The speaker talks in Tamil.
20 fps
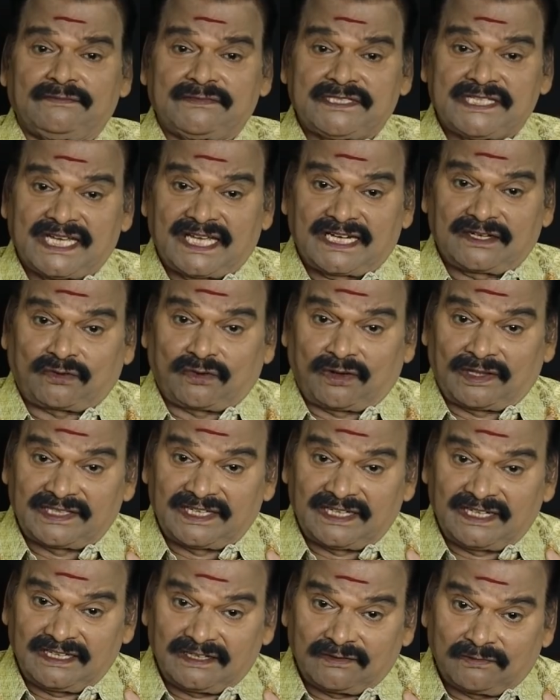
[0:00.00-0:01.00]
எம்ஜிஆர்
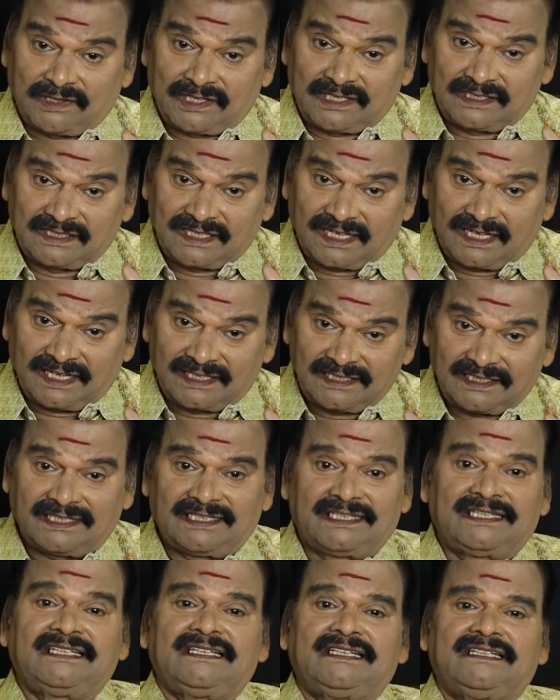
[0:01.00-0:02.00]
குழந்தைகளுக்கு மட்டும்தான்
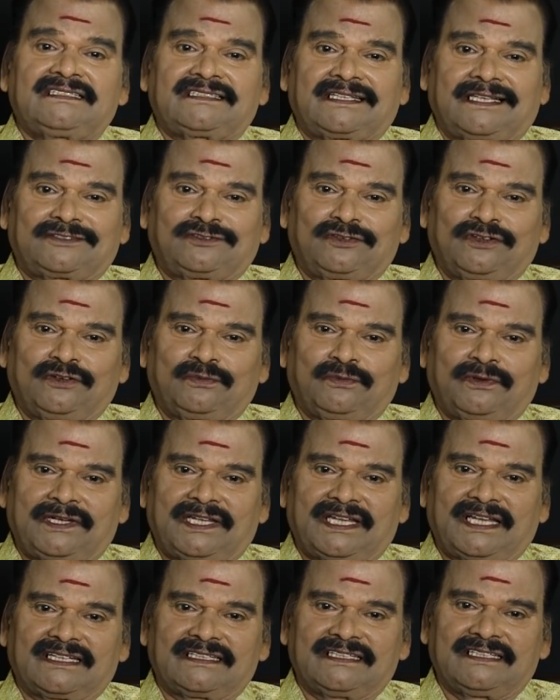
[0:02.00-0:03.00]
சத்துணவு
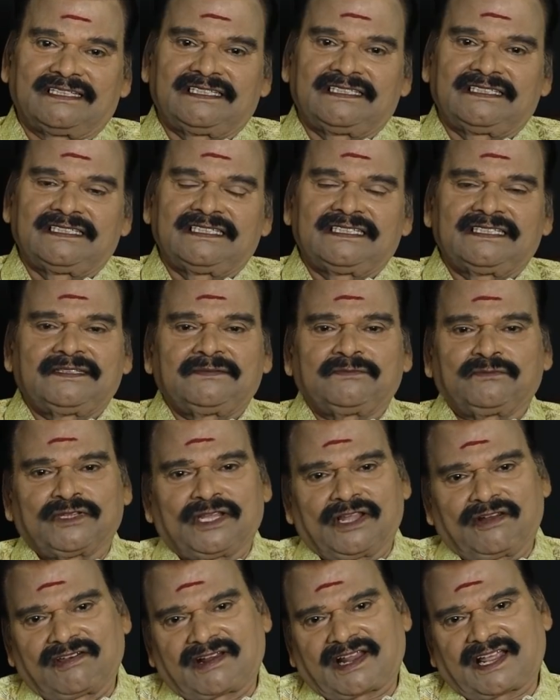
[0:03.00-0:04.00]
போட்டார்
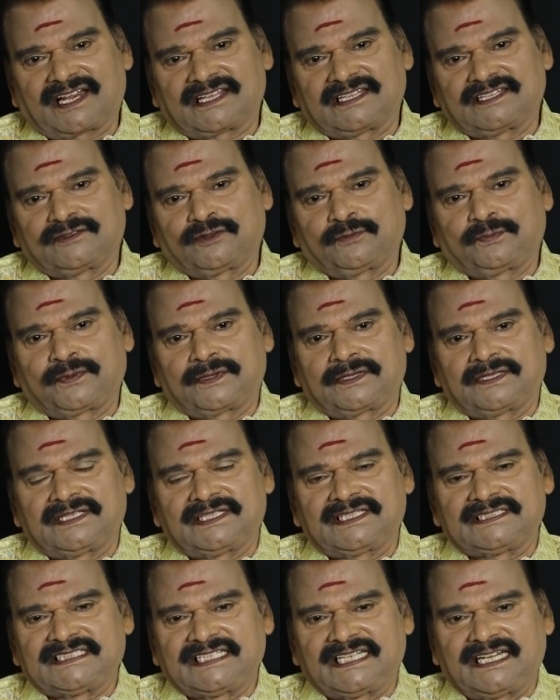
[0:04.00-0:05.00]
முதல்வராக இருந்தது புற
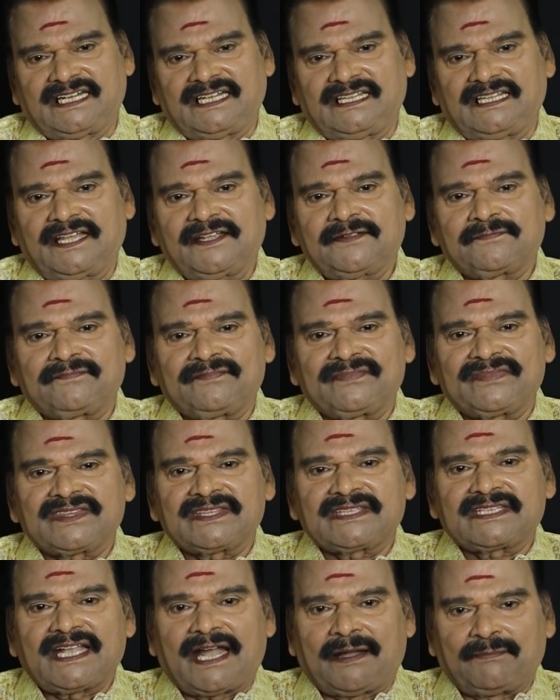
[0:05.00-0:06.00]
ஜெயலலிதா
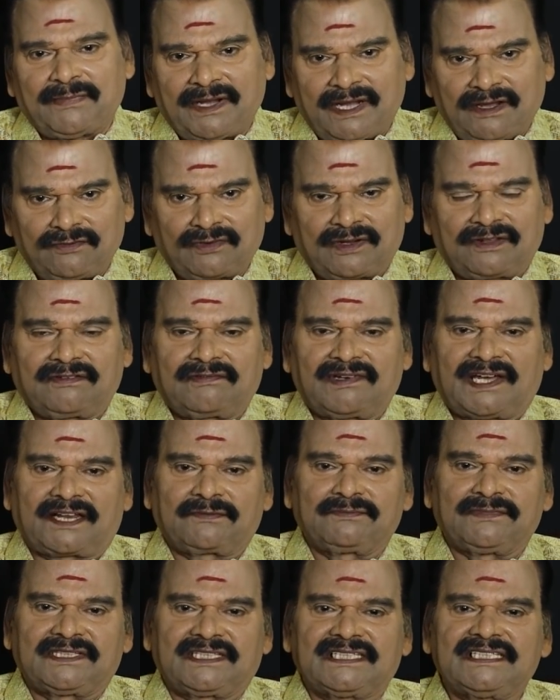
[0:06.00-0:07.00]
அம்மா உணவும்
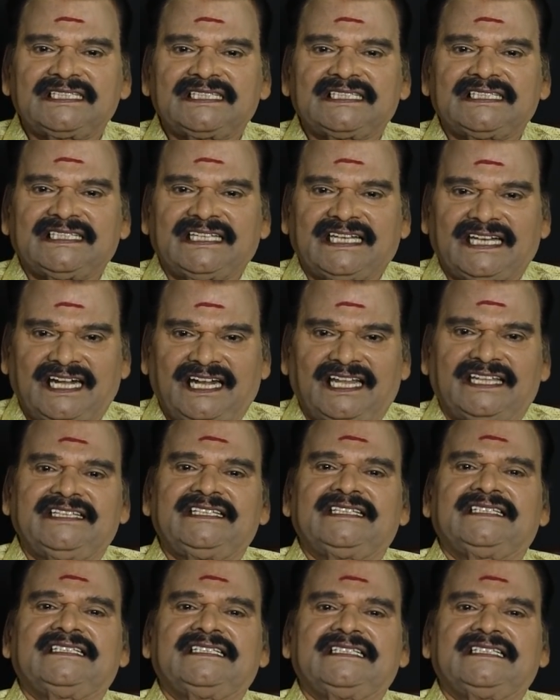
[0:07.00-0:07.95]
ஆரம்பித்து ஏழை